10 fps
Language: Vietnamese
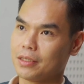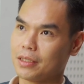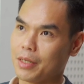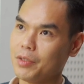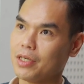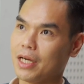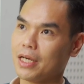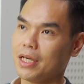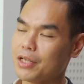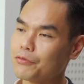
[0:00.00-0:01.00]
nắm được các
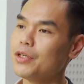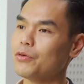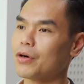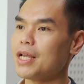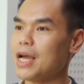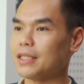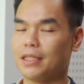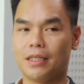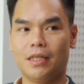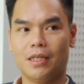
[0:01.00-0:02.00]
cái hành vi của khách hàng
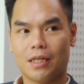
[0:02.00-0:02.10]
thì